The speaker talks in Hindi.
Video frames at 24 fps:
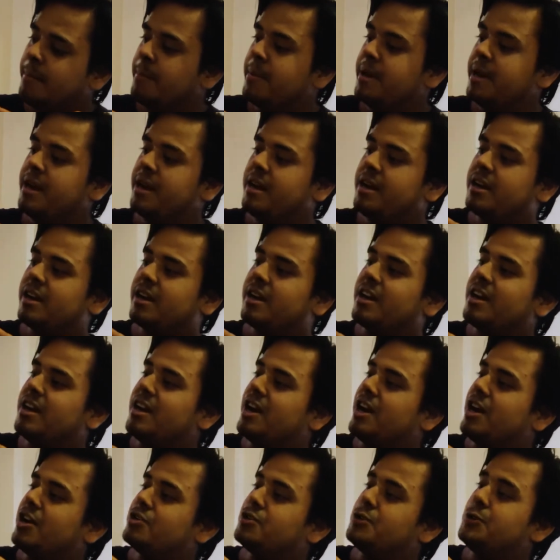मेरे करण
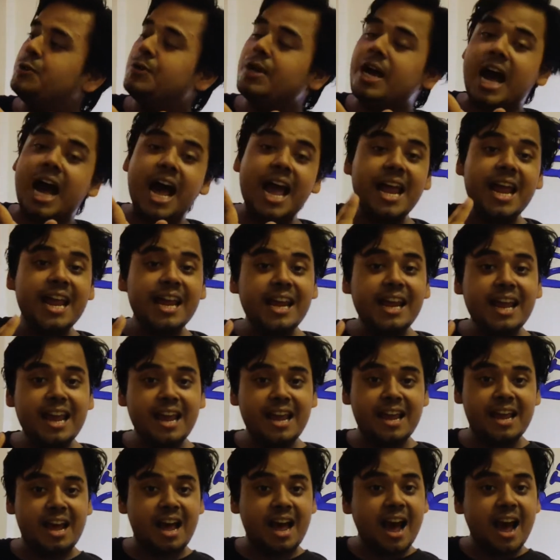अर्जुन आएंगे